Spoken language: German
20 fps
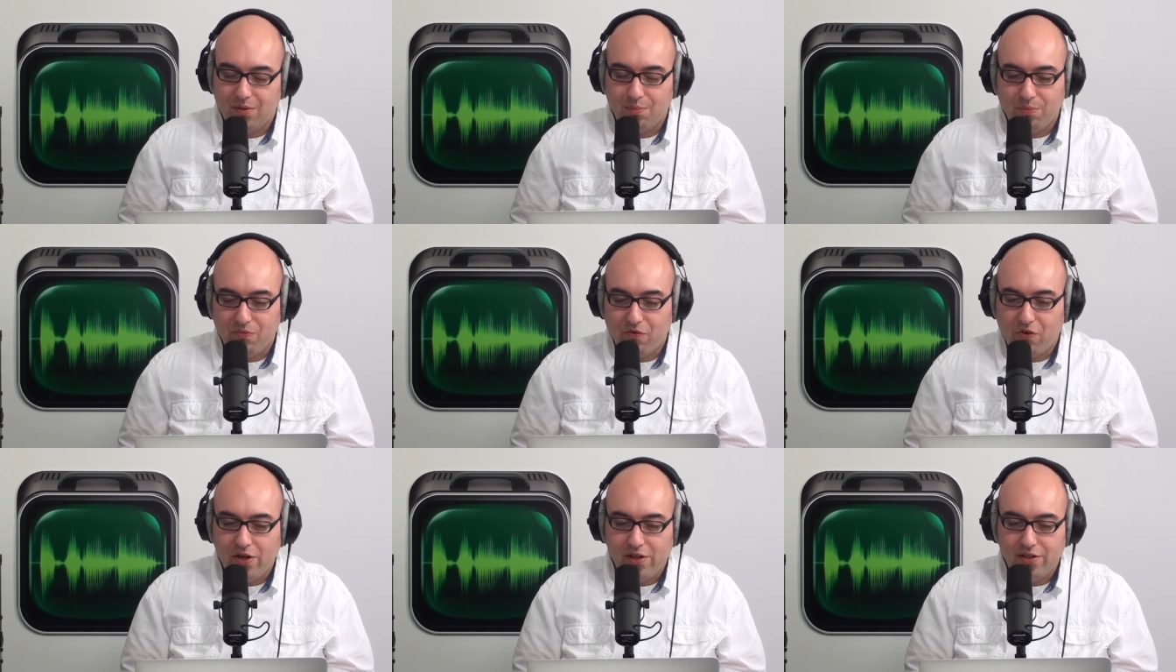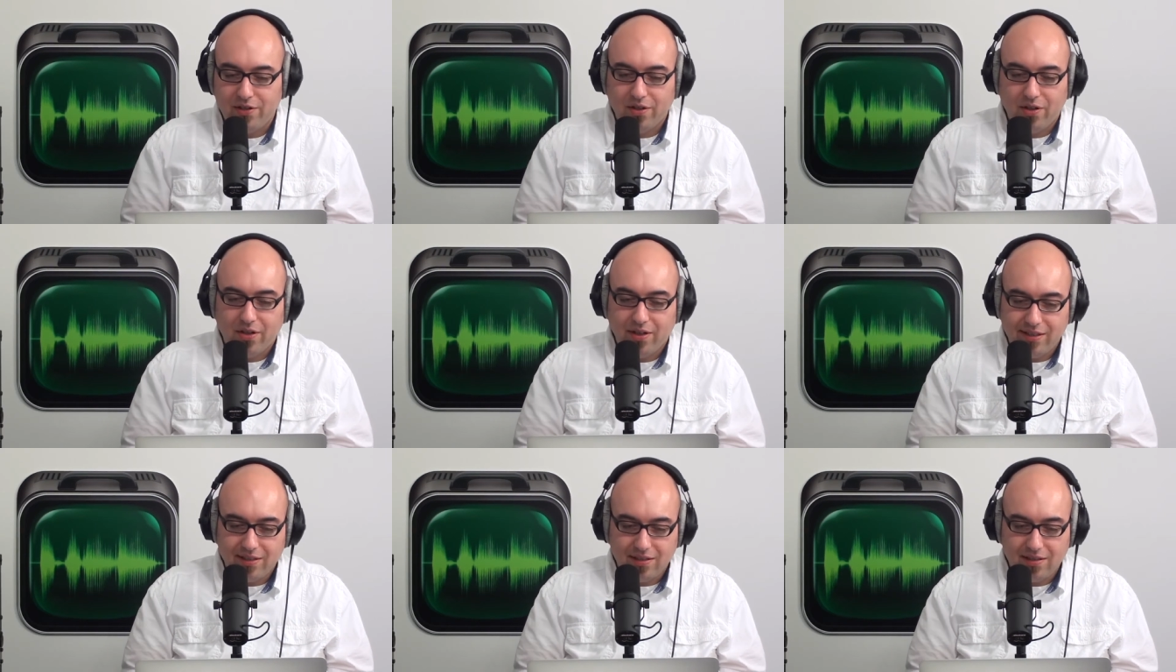wollen
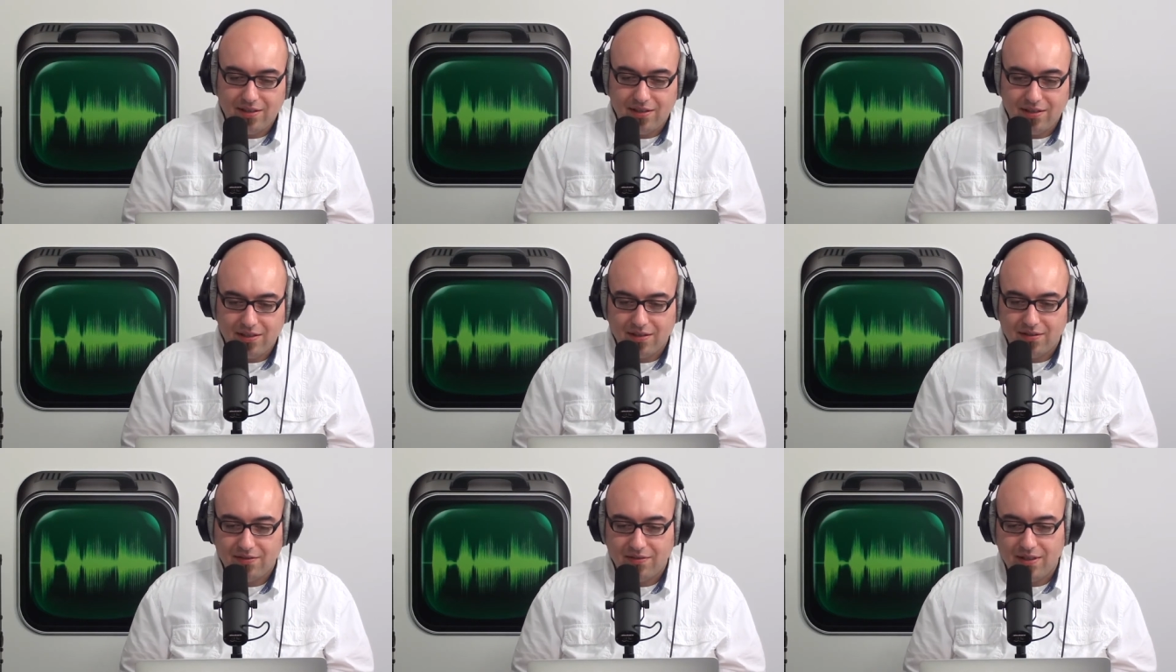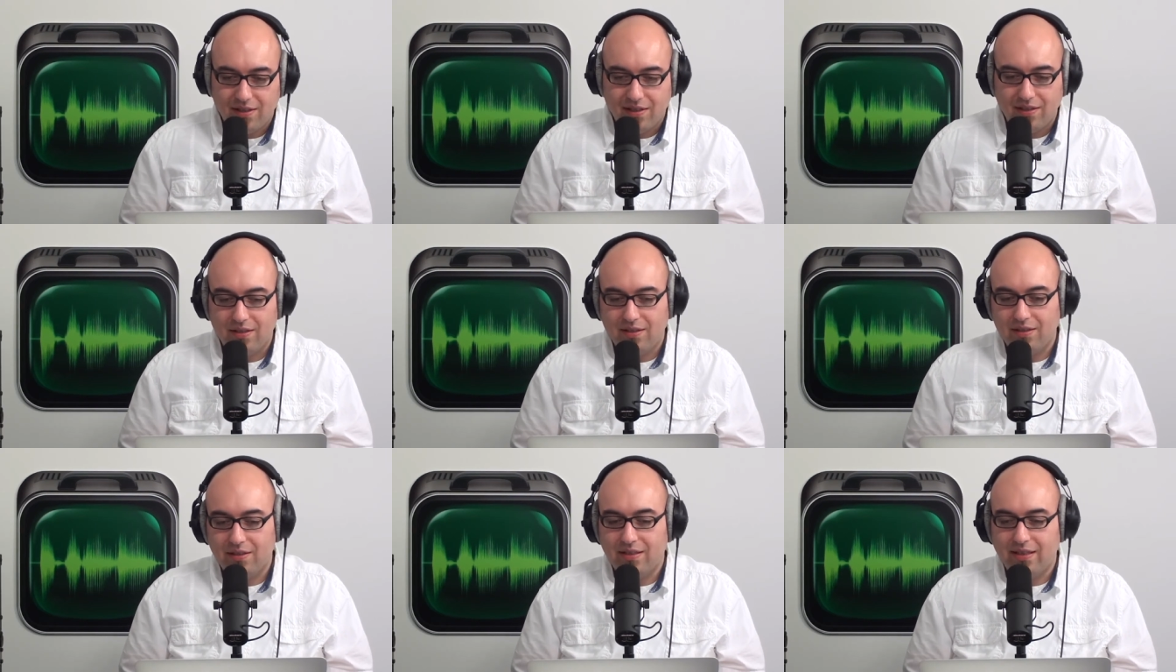Leute
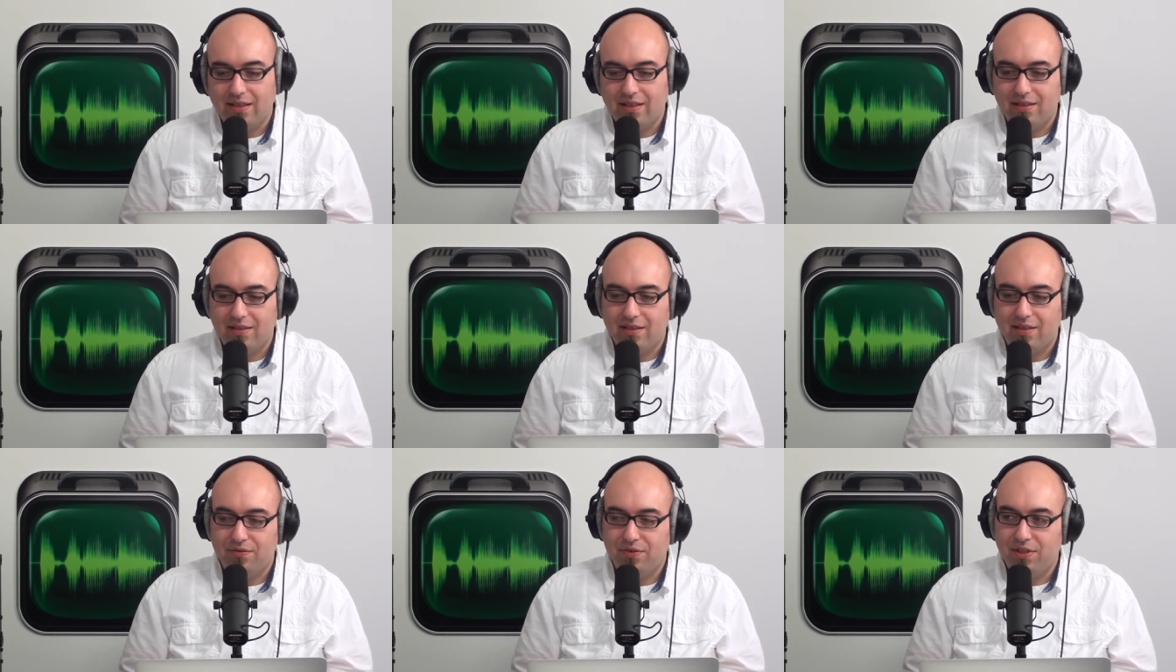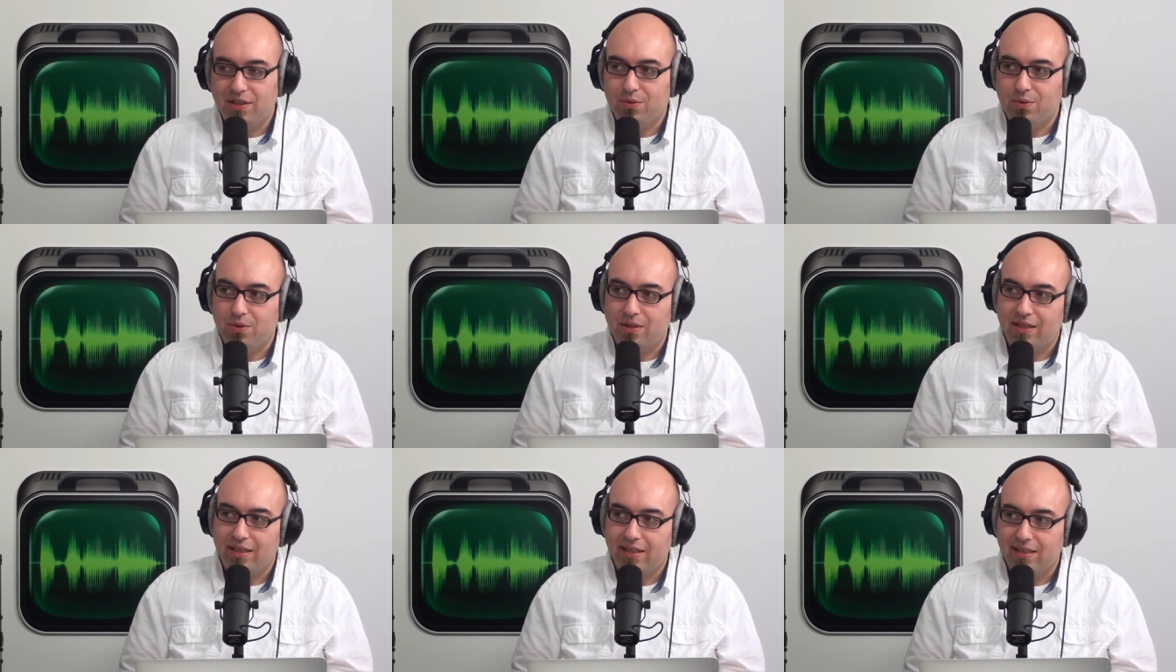irgendwie nach, nach
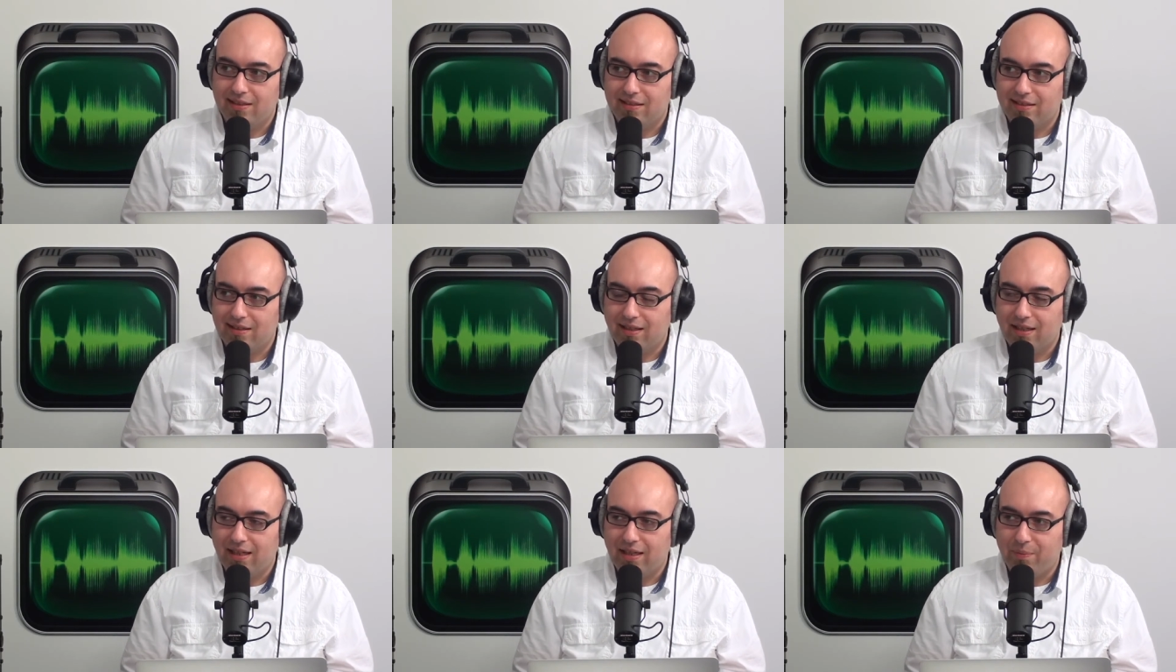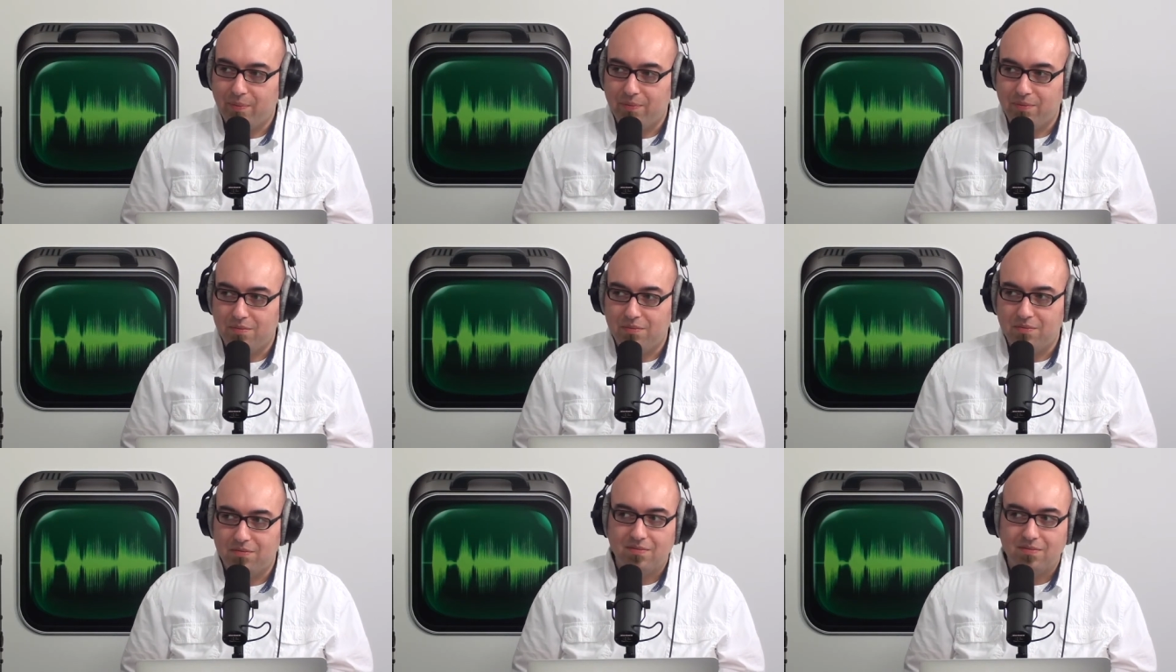Feed-URLs graben?